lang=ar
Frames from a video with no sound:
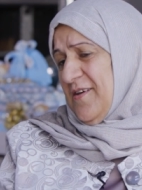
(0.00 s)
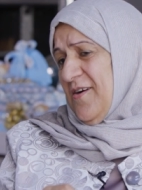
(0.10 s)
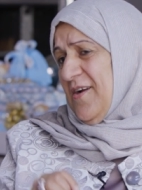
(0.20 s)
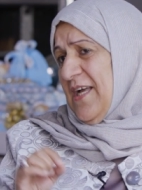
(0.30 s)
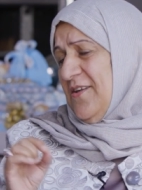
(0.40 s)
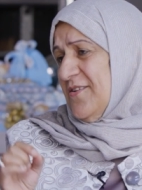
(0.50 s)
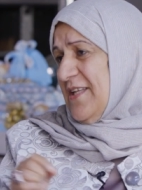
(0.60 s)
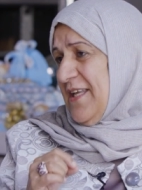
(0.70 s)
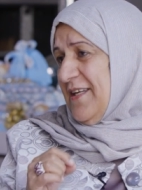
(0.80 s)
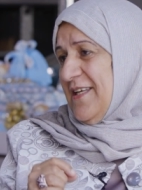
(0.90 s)
اقعد
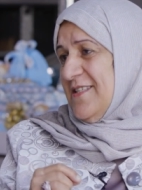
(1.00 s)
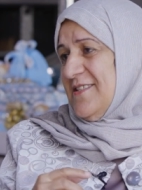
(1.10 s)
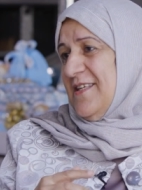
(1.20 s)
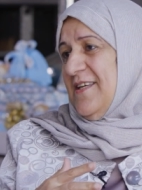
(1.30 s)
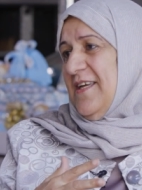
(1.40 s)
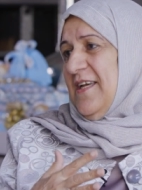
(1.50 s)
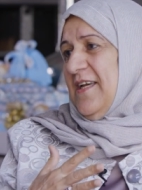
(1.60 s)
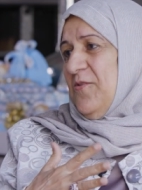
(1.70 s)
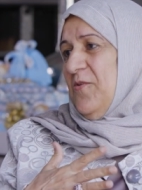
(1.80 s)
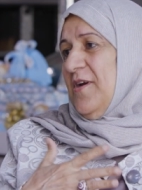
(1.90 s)
اطرز
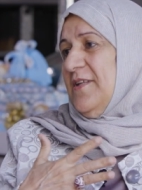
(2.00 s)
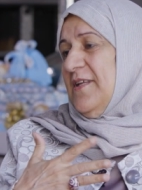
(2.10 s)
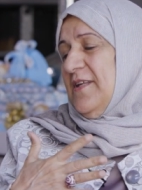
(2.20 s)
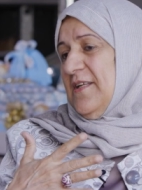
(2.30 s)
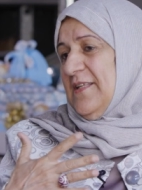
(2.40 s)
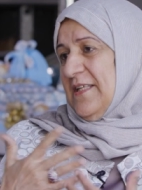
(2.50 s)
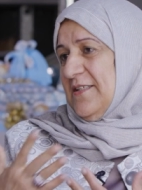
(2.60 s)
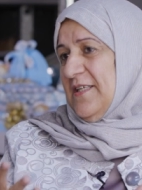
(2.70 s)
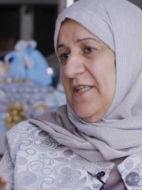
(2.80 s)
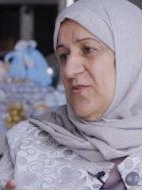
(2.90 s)
وايد
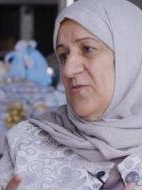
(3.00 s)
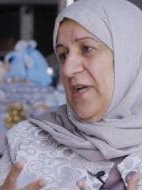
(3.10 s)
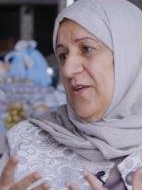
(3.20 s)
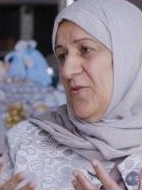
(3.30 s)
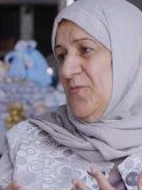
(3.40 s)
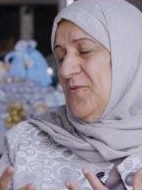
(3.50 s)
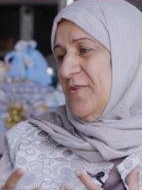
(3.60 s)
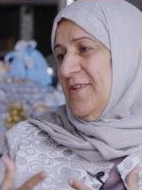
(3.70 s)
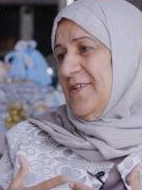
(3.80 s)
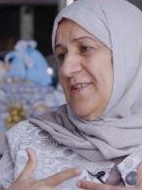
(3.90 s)
التطريز وهالامور
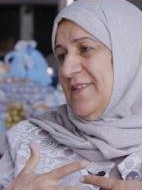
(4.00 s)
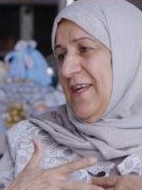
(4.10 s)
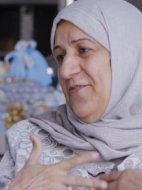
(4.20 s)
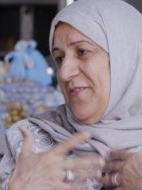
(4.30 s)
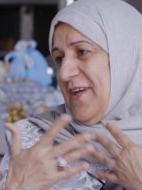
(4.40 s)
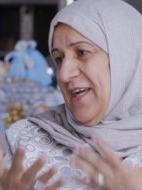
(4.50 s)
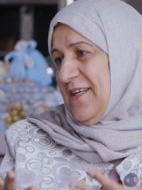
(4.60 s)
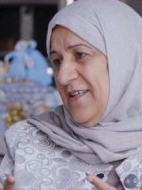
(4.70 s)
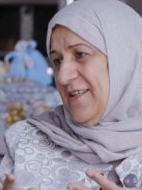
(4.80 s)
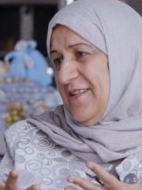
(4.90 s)
ترفه
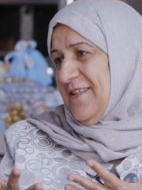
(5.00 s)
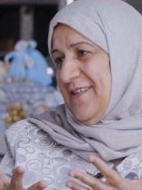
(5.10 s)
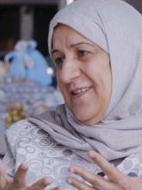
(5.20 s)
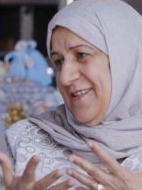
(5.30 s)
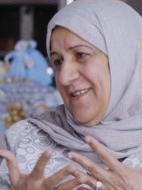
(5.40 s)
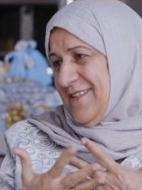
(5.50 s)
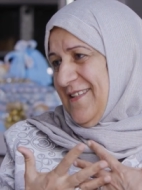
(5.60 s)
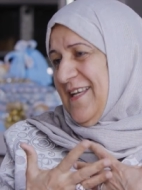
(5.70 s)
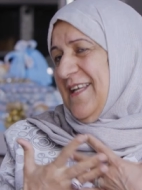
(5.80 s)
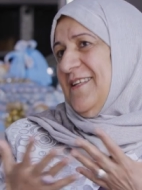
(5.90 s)
عن يعطيك راحه
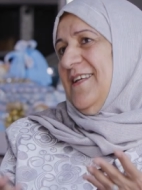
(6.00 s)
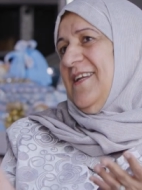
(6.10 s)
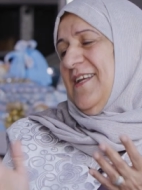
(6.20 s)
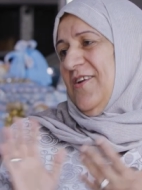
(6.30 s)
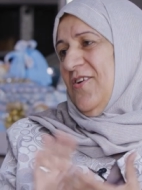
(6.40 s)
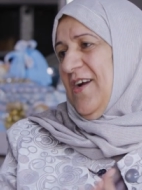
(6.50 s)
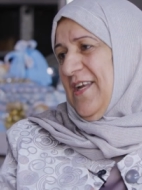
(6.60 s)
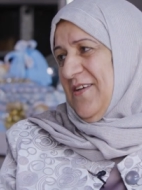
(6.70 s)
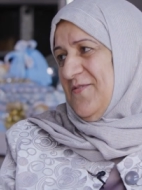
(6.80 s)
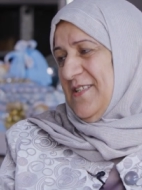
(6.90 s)
نفسيه يعطيني راحه
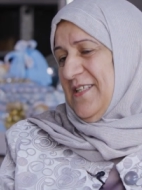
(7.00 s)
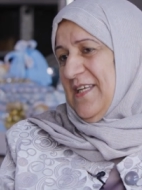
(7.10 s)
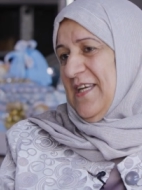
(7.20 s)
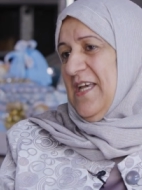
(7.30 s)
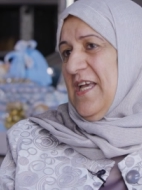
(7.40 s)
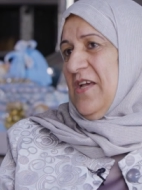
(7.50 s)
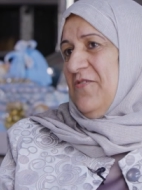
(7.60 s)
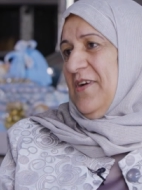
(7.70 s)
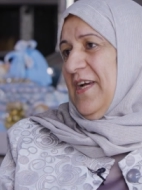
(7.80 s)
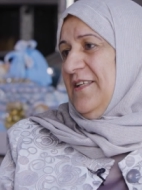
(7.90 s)
نعم. نفسيه نعم.
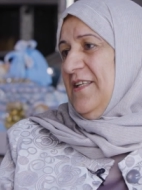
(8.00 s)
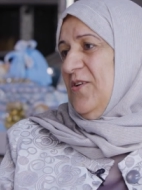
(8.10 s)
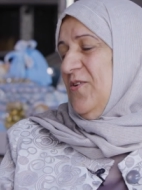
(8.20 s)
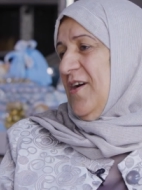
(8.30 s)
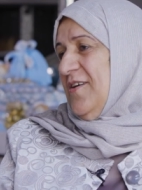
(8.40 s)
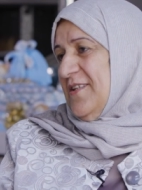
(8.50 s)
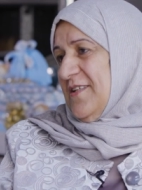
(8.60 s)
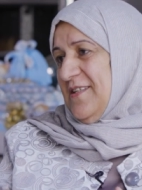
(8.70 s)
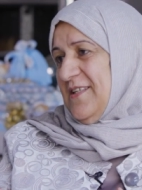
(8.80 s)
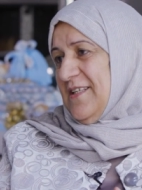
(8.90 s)
فعندي لوحات
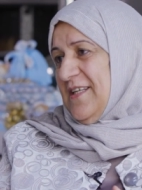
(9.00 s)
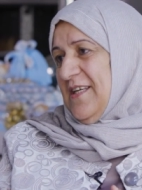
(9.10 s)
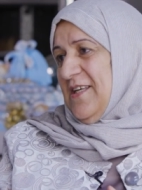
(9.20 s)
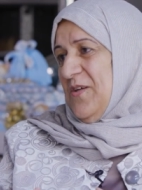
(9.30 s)
كثيره